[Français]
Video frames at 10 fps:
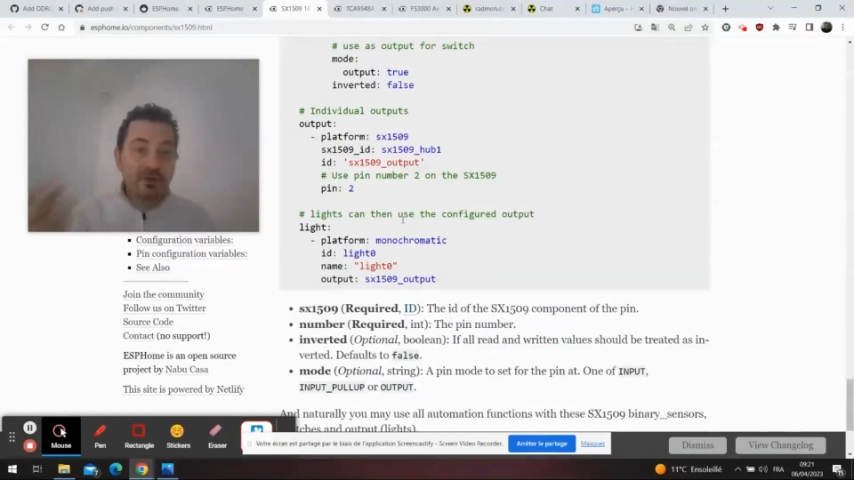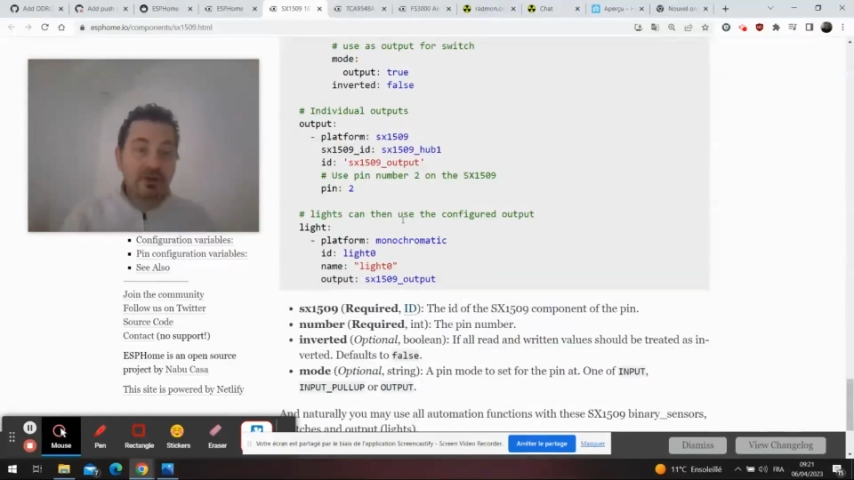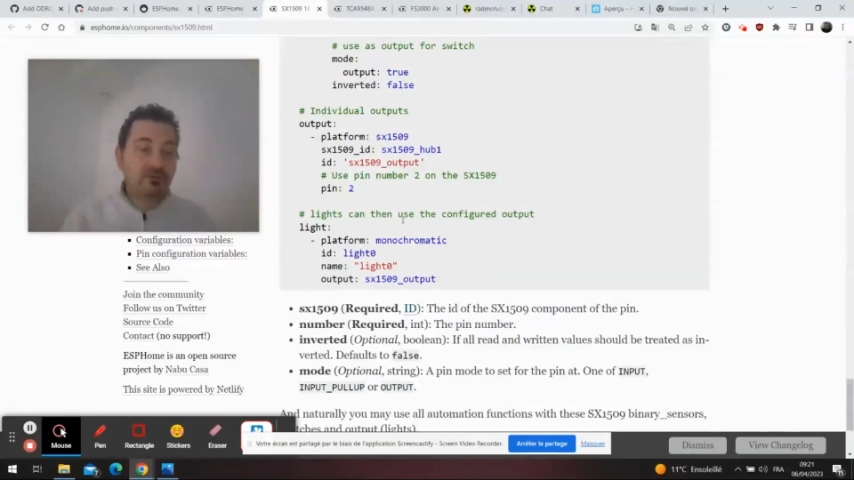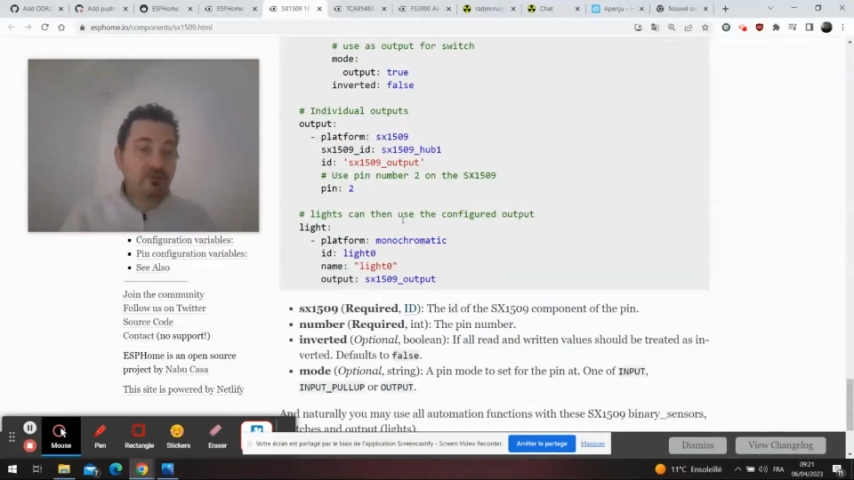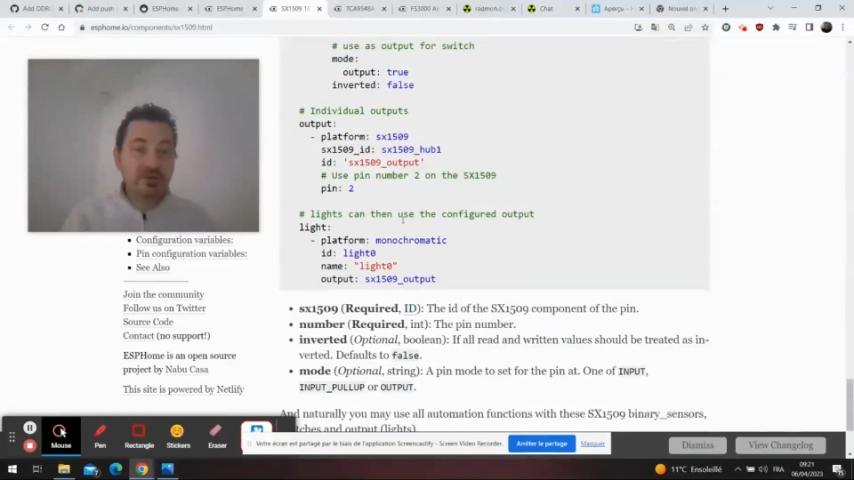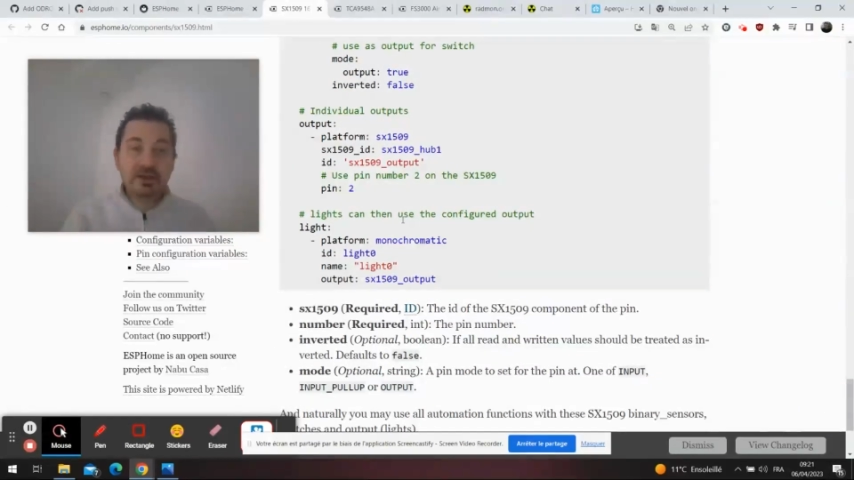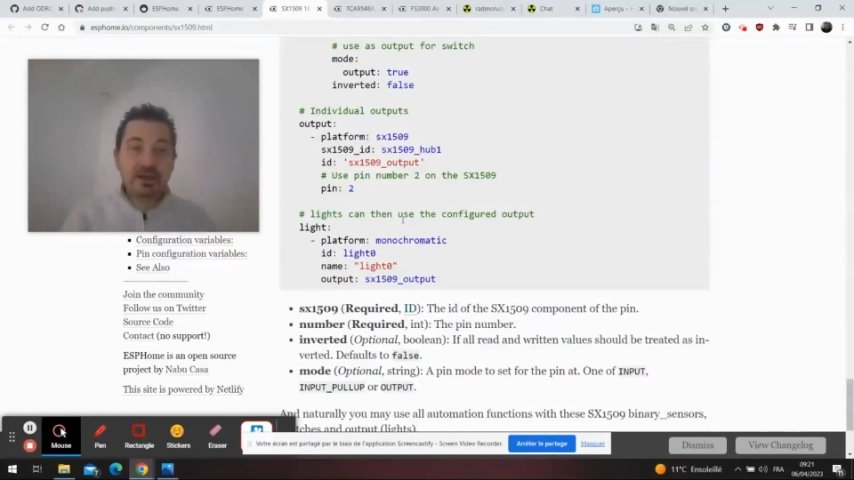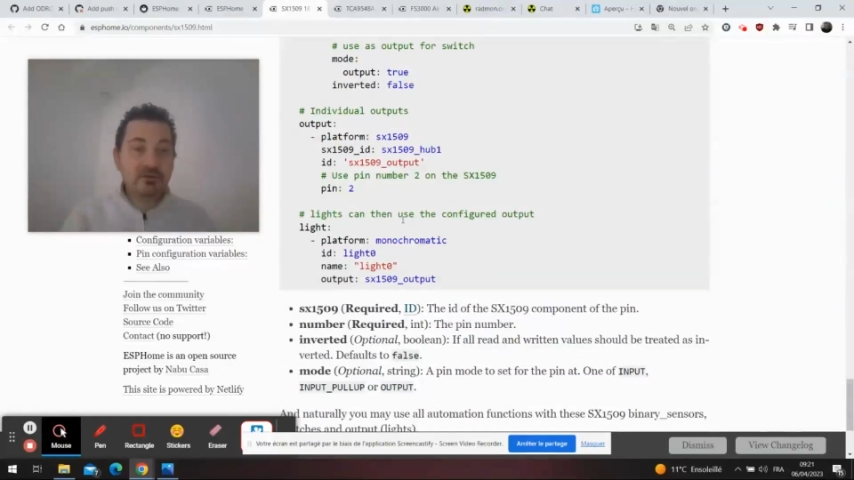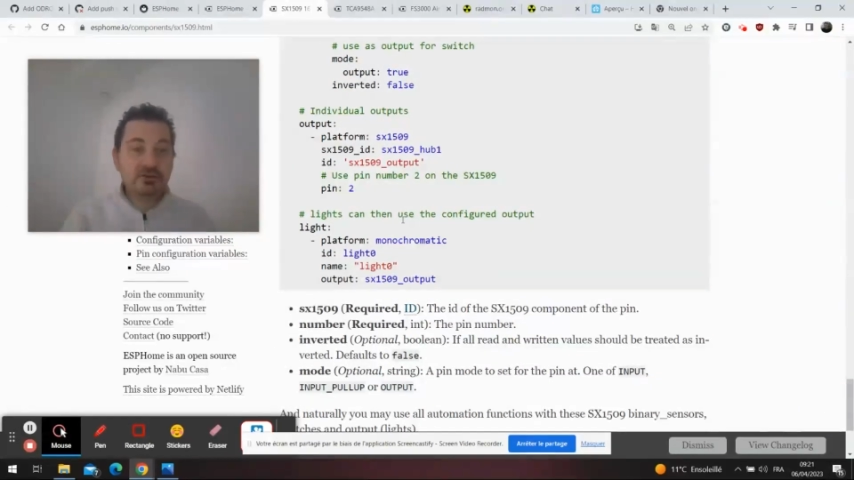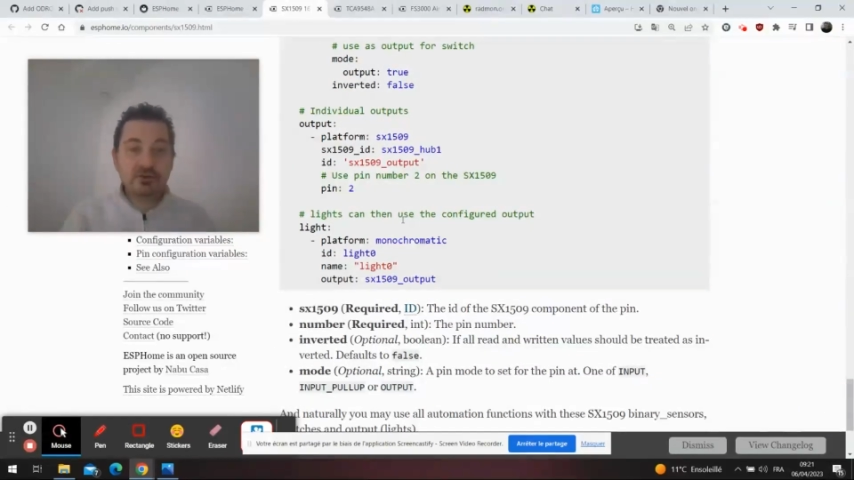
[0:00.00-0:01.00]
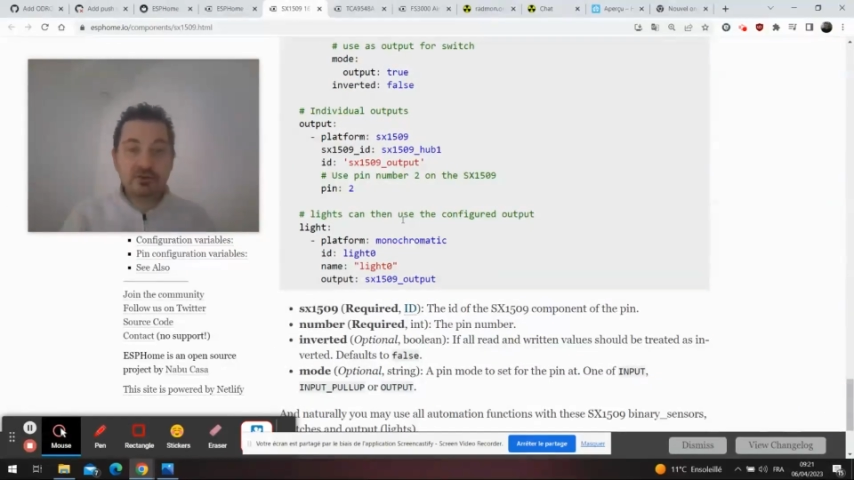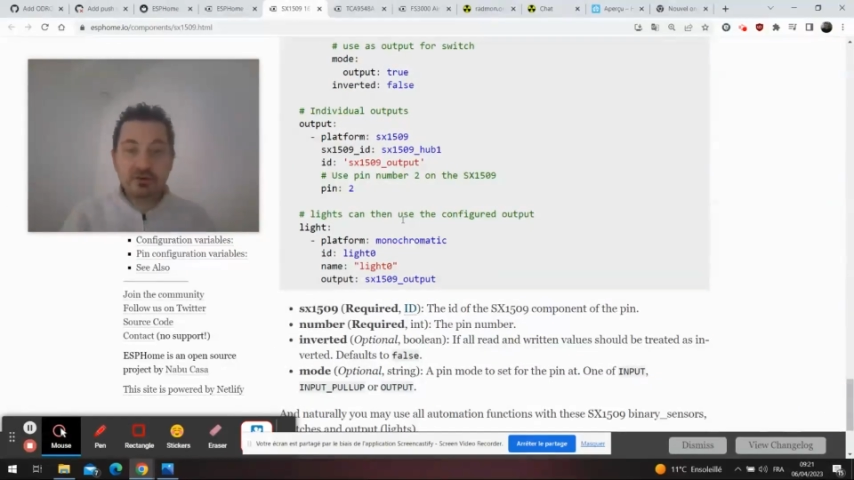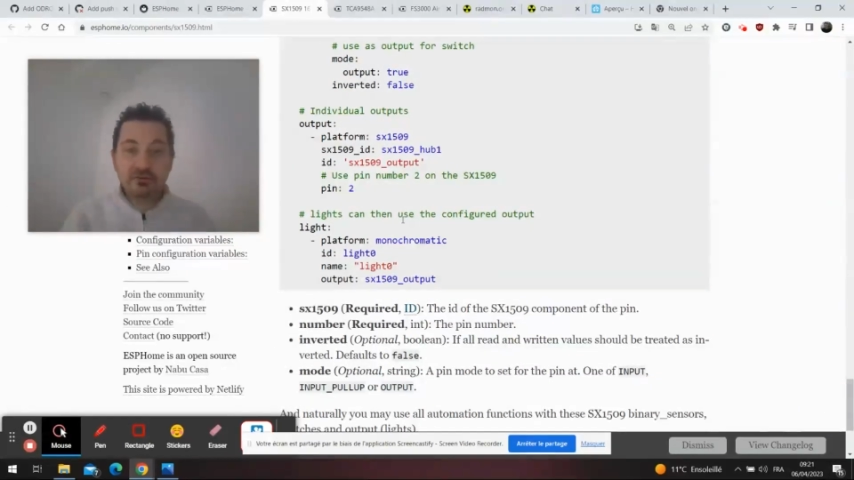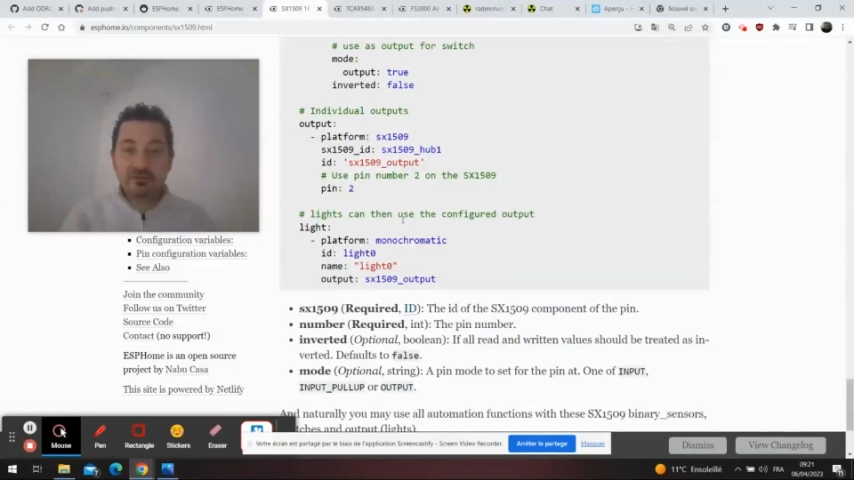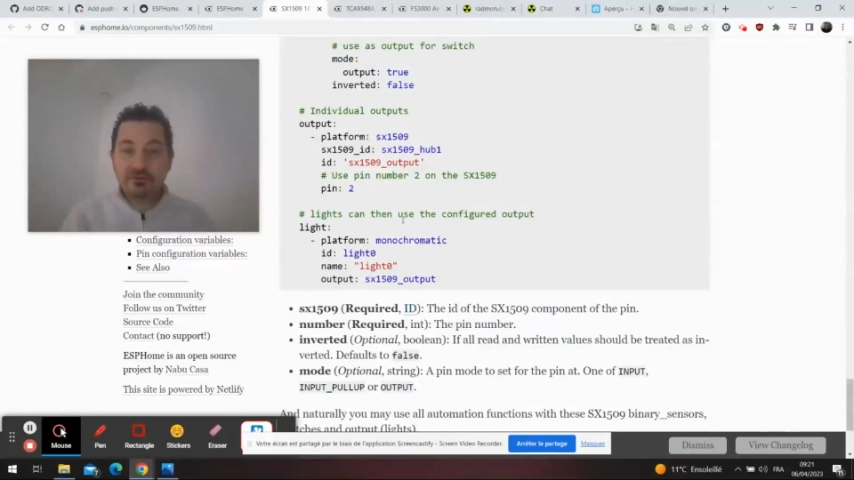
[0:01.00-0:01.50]
faire tourner quelque chose
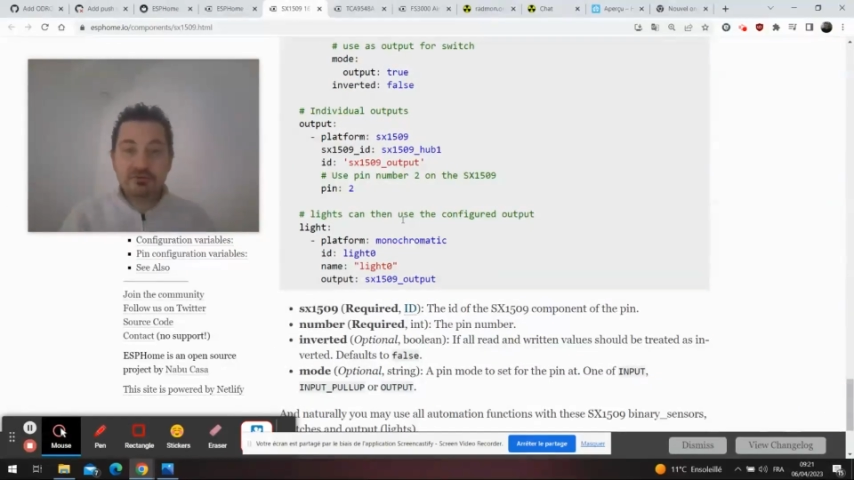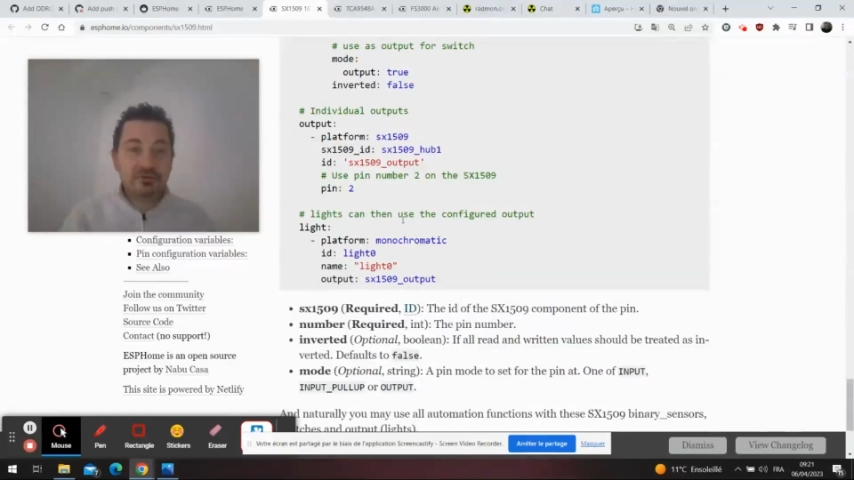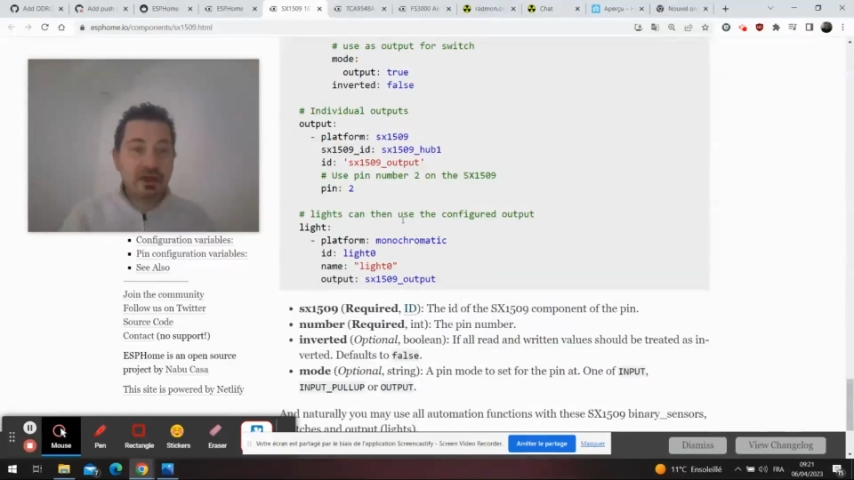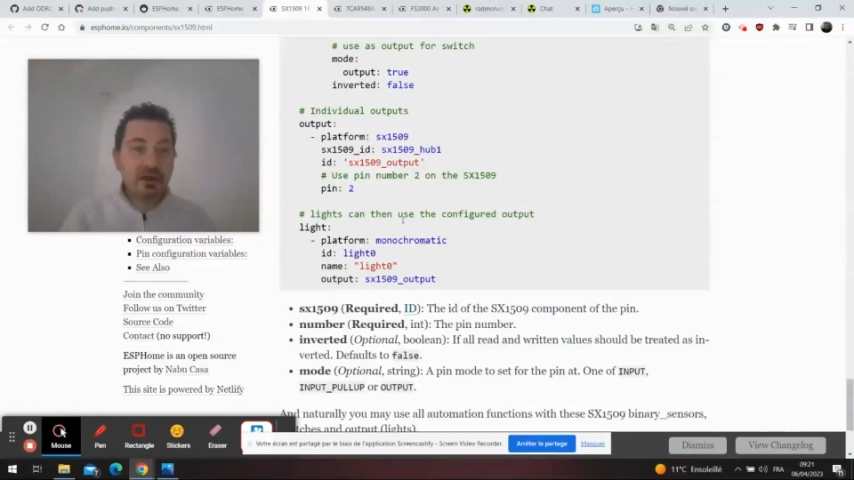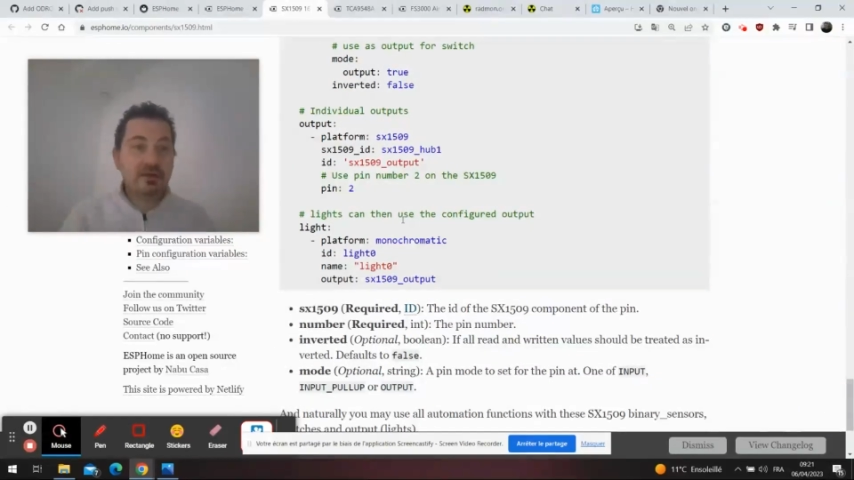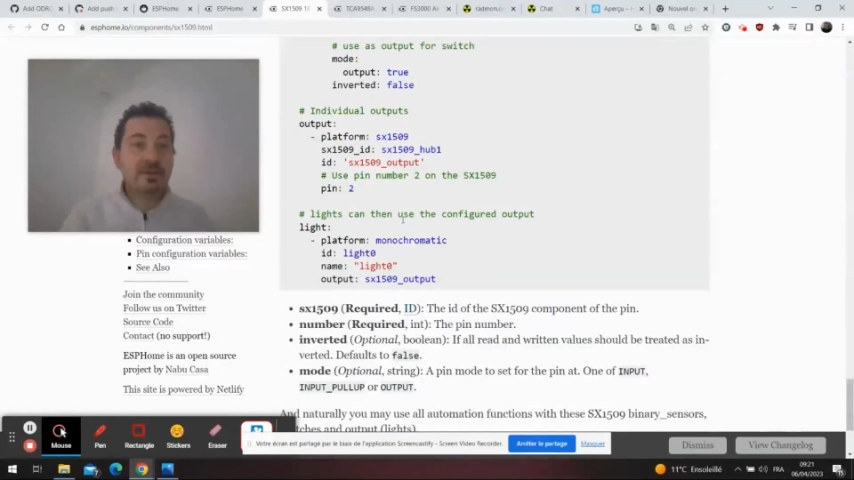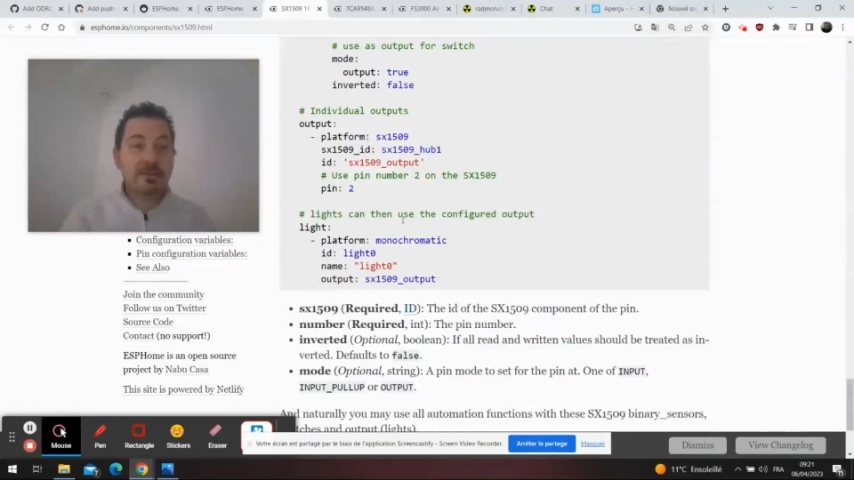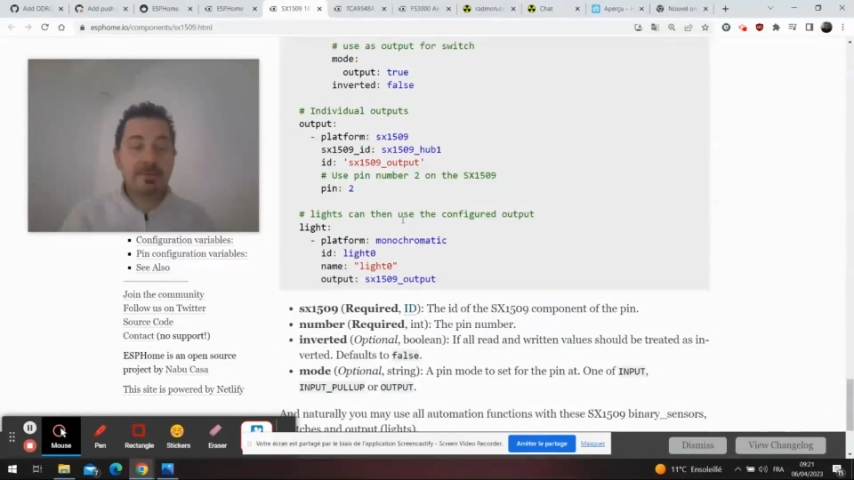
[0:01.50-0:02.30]
en fonction ben,